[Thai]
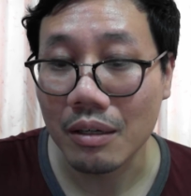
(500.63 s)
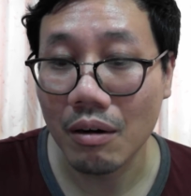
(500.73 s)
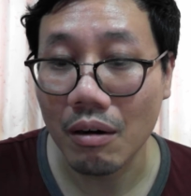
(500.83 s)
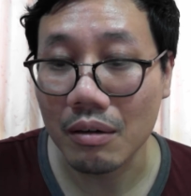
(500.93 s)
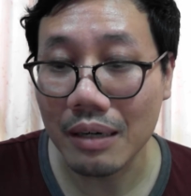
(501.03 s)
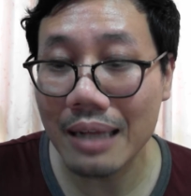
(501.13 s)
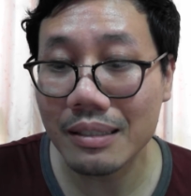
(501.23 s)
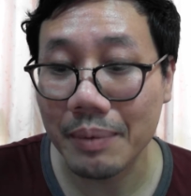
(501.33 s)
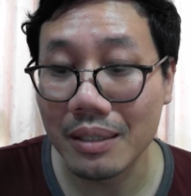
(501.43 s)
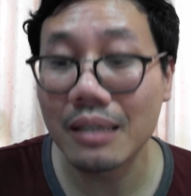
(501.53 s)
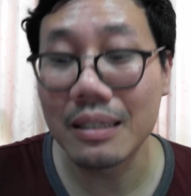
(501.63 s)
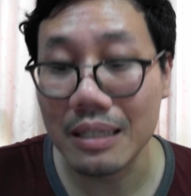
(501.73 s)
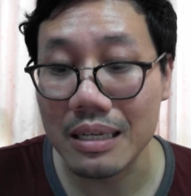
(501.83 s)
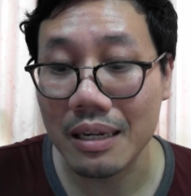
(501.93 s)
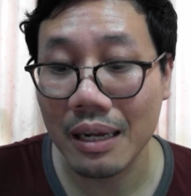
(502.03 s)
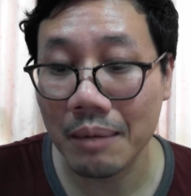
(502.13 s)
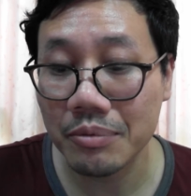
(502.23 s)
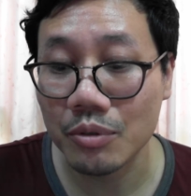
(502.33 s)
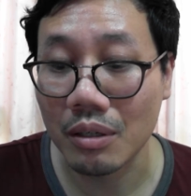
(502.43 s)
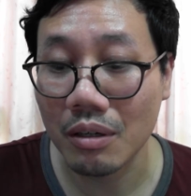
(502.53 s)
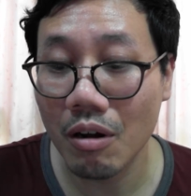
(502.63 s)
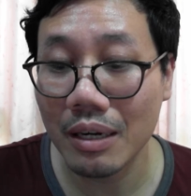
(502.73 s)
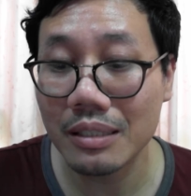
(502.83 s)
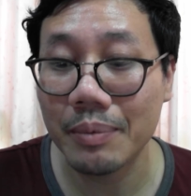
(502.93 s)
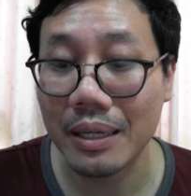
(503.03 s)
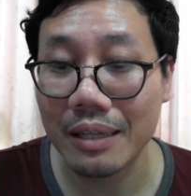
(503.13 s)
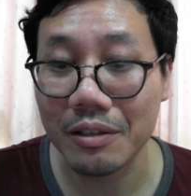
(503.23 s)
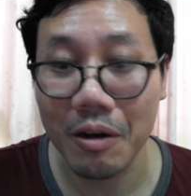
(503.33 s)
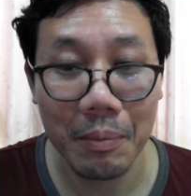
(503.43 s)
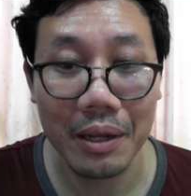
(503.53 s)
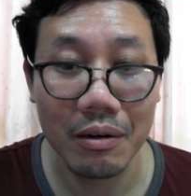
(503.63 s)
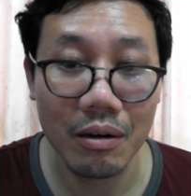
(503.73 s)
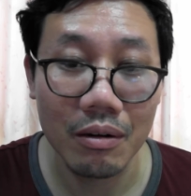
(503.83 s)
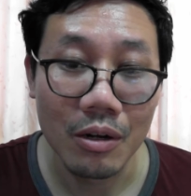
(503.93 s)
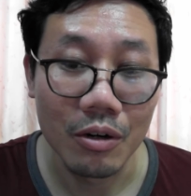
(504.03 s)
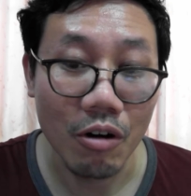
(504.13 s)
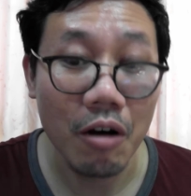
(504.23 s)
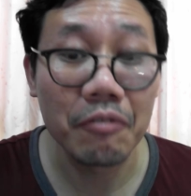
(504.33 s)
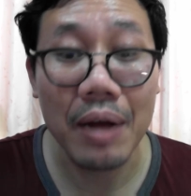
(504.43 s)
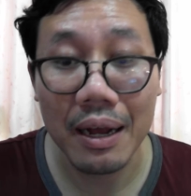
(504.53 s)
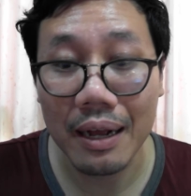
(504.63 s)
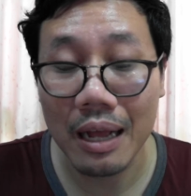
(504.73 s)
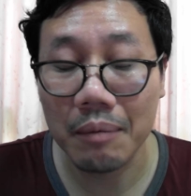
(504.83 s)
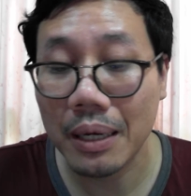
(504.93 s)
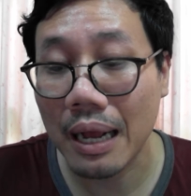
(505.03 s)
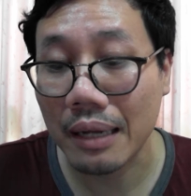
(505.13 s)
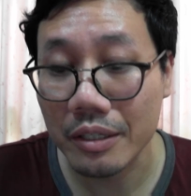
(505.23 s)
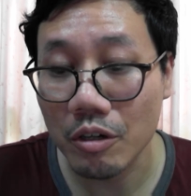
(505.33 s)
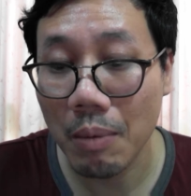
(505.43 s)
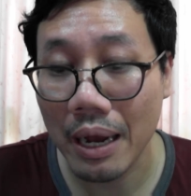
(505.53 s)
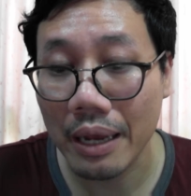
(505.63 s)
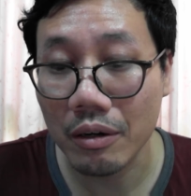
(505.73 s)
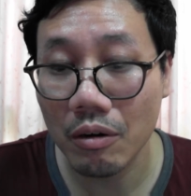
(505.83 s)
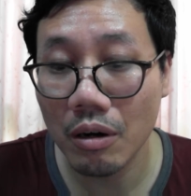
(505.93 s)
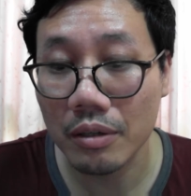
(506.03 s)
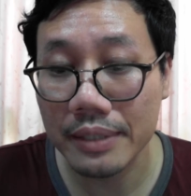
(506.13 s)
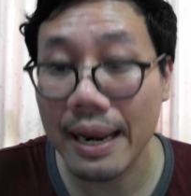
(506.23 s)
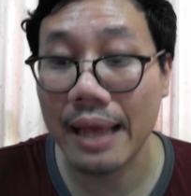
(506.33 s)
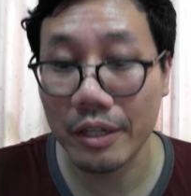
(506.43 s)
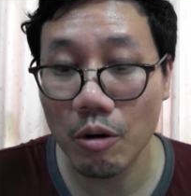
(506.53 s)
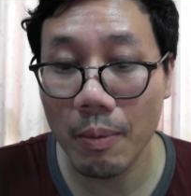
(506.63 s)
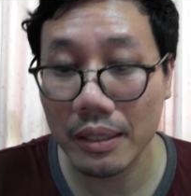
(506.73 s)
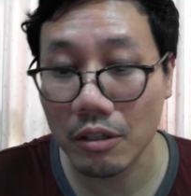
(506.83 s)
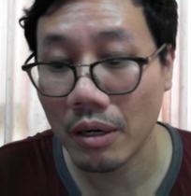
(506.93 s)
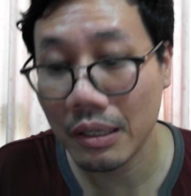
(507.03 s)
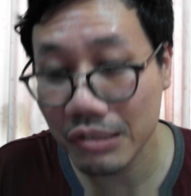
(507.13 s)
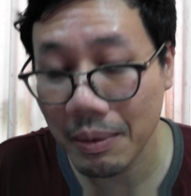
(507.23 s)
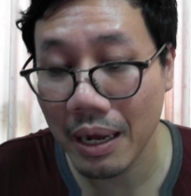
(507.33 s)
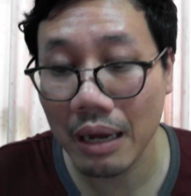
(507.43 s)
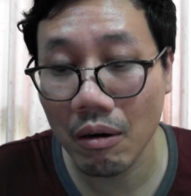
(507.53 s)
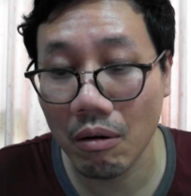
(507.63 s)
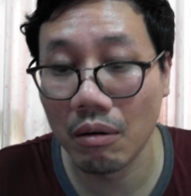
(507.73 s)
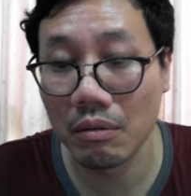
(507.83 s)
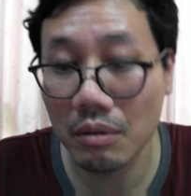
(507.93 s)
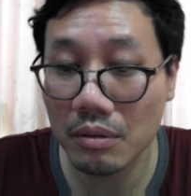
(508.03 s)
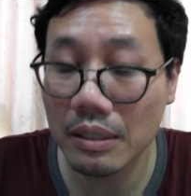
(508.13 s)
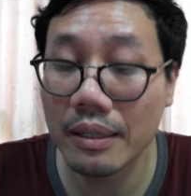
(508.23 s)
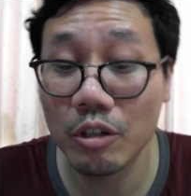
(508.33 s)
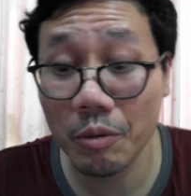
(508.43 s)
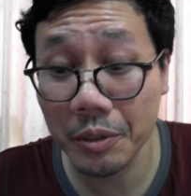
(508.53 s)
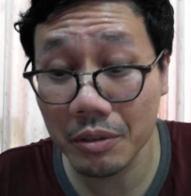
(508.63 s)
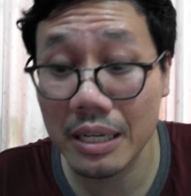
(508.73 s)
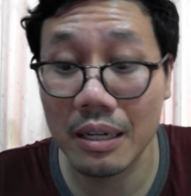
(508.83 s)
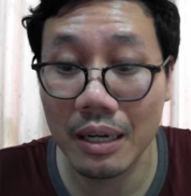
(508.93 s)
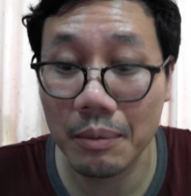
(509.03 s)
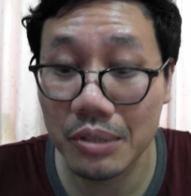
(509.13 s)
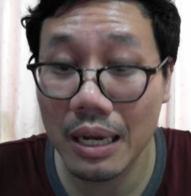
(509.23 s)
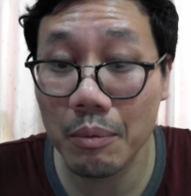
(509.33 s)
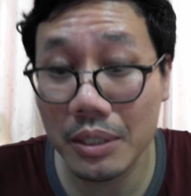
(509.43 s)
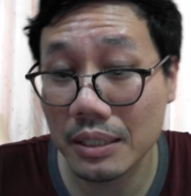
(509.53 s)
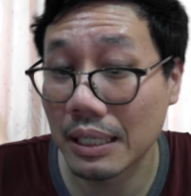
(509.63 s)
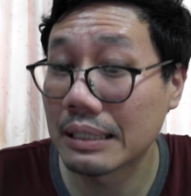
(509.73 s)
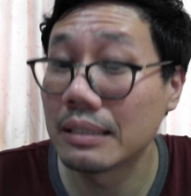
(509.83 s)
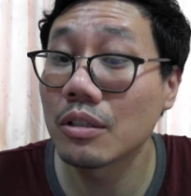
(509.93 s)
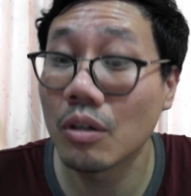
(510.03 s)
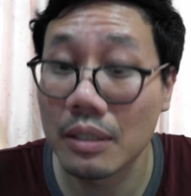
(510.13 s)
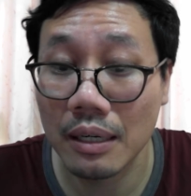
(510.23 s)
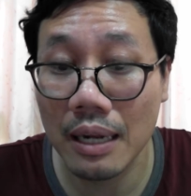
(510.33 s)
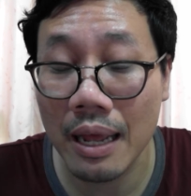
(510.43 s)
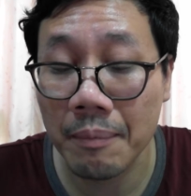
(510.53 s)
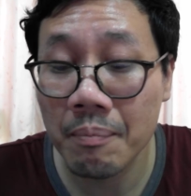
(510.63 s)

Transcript: ก็น่าจะเป็นเรื่องที่ดีนะครับ ส่วนนอกนั้นจะเป็นยังไงต่อไป ก็รอฟังการประกาศนโยบาย แล้วก็แถลงนโยบายต่อรัฐสภาของท่านนายกรัฐมนตรีนะครับ ซึ่งคาดว่าจะเกิดขึ้นในต้นเดือนหน้า